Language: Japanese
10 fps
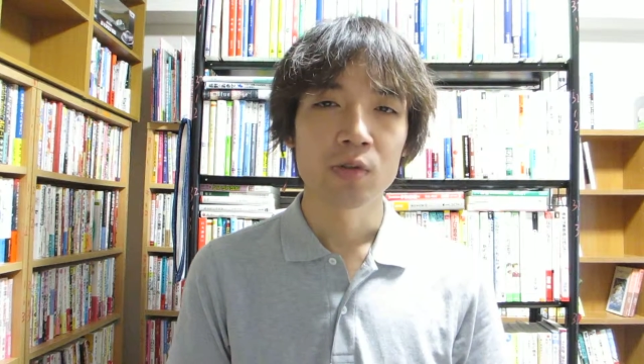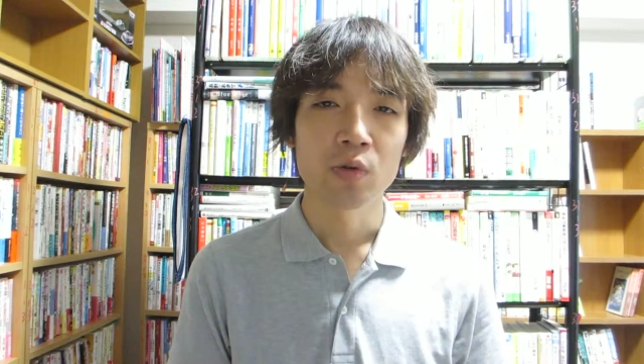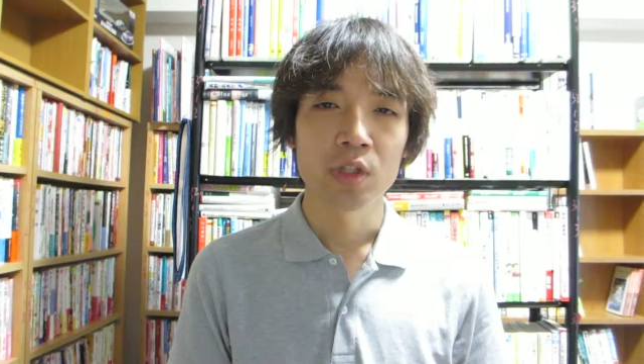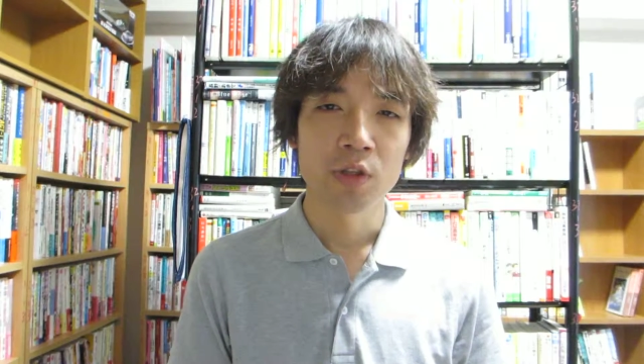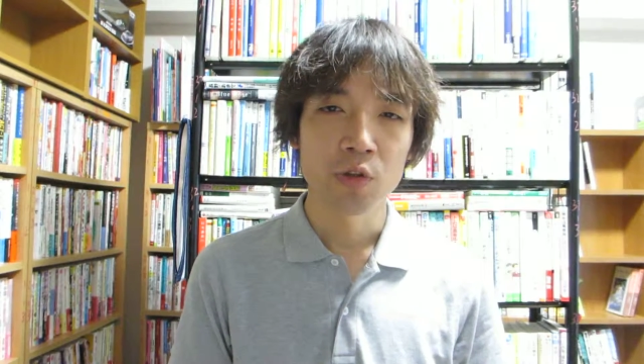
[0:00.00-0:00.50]

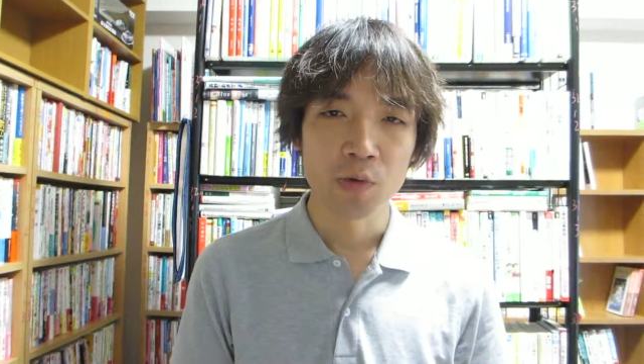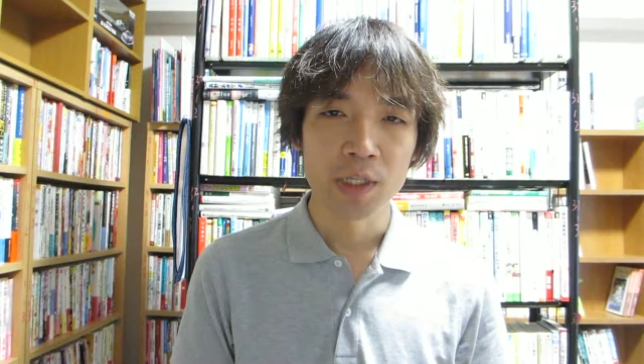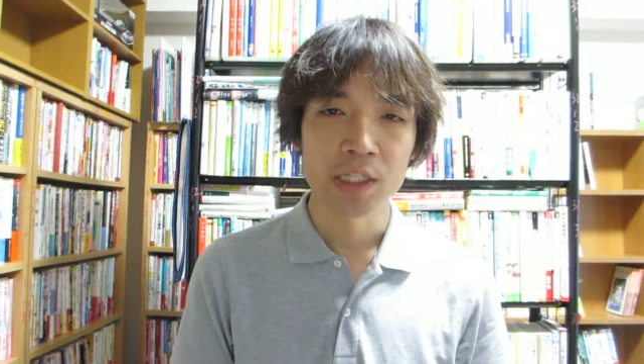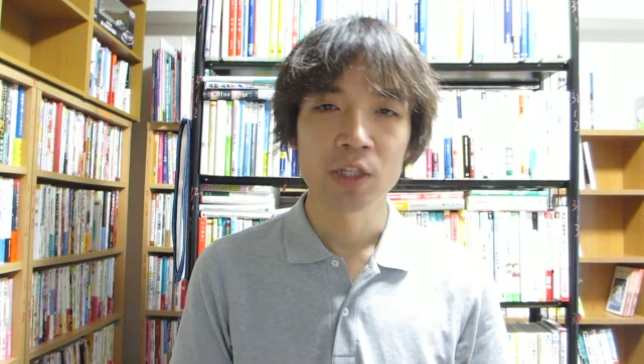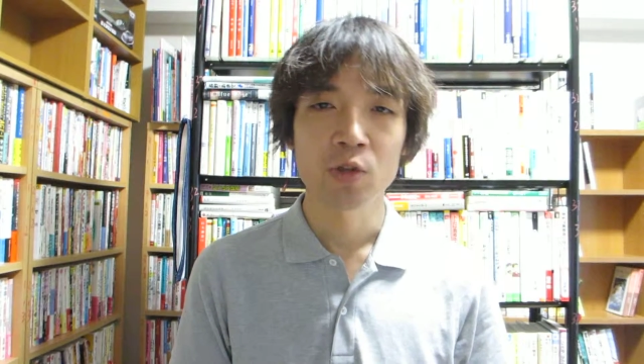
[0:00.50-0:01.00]
そういった時
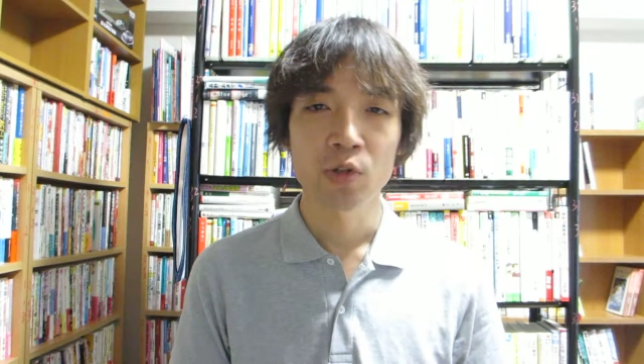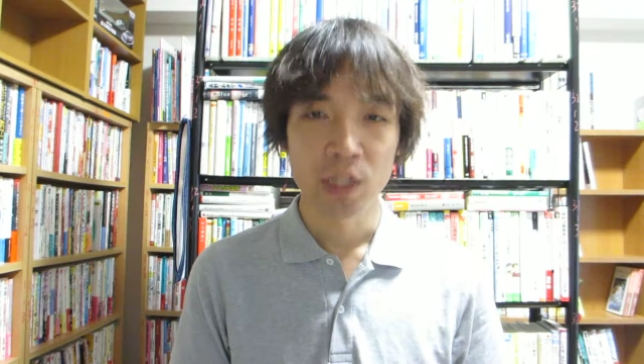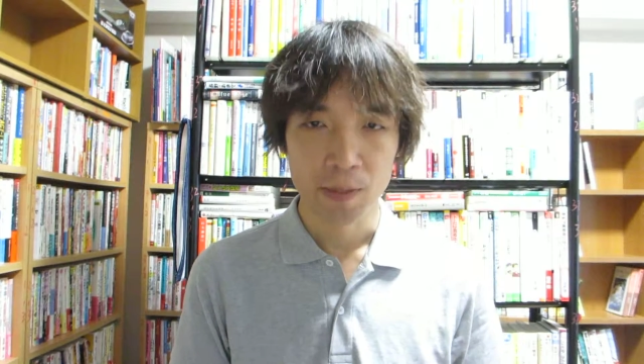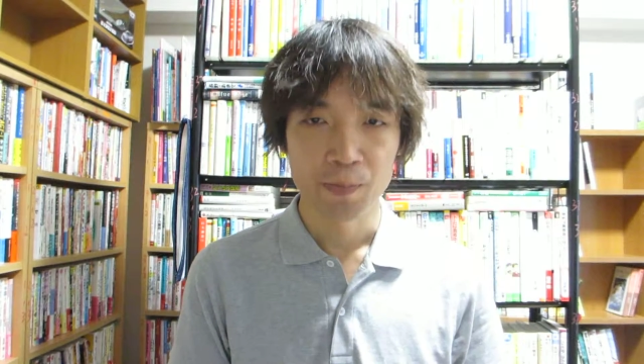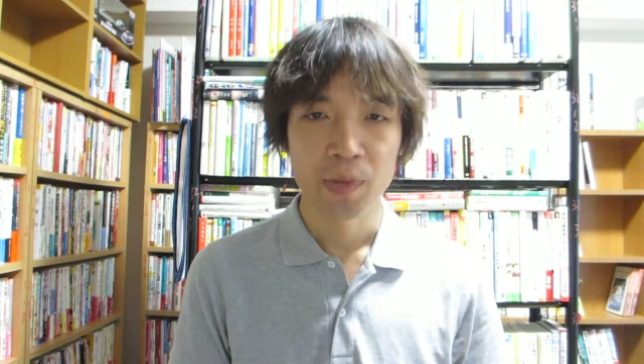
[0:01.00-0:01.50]
はぜひ当
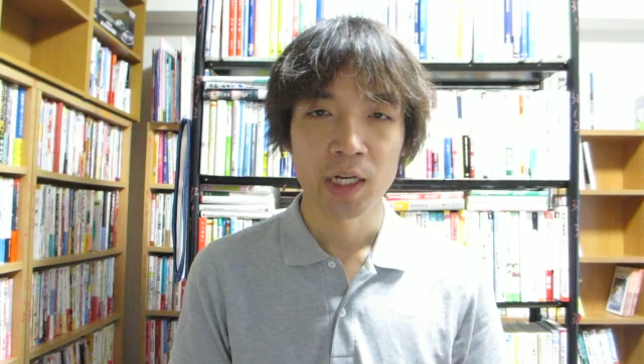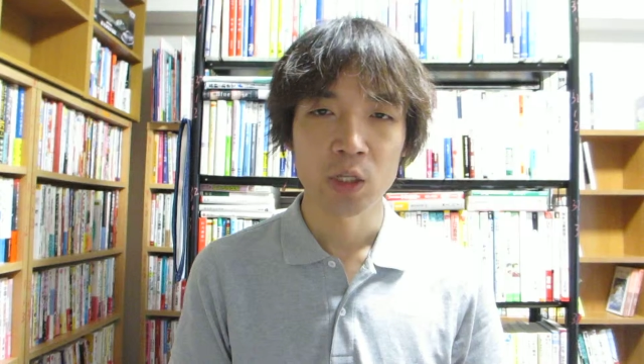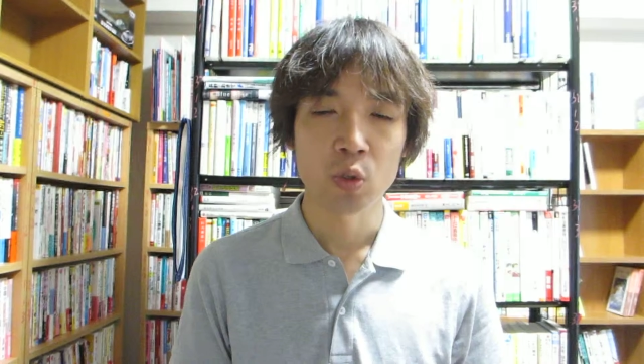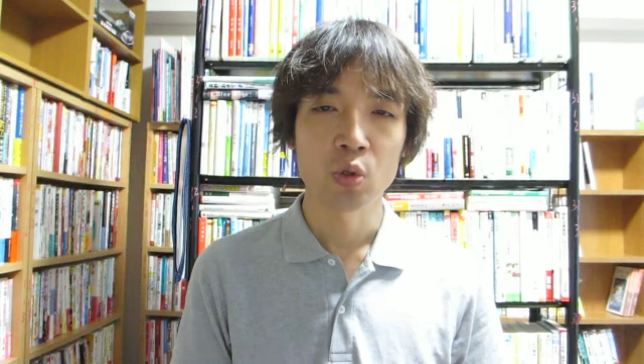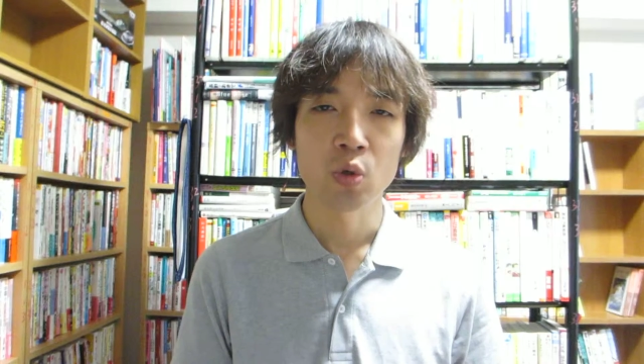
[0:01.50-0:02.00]
店
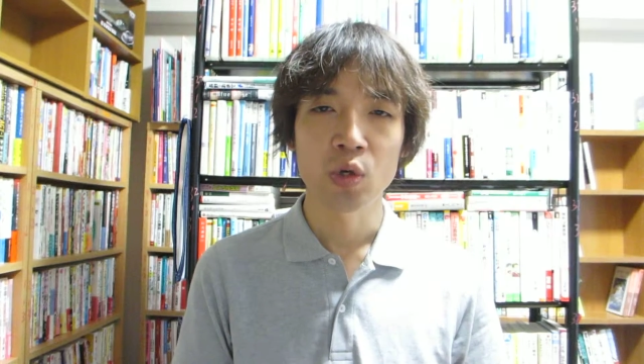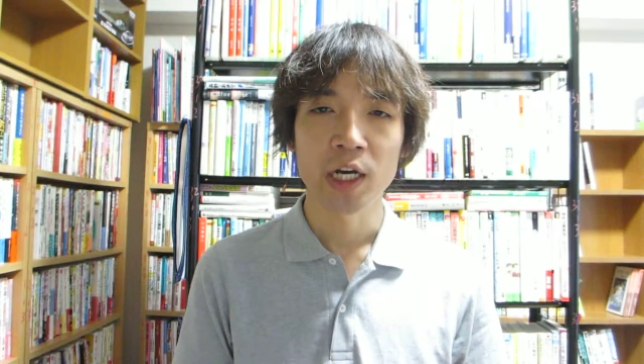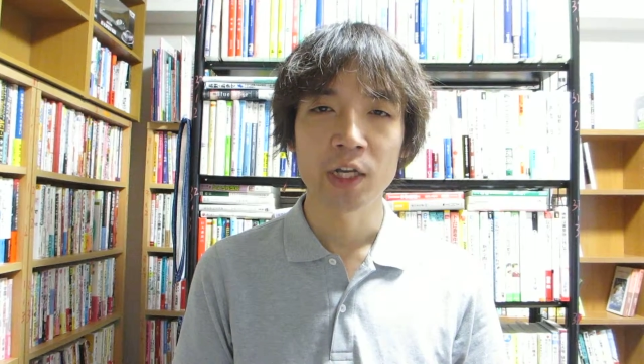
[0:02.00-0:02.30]
中野古本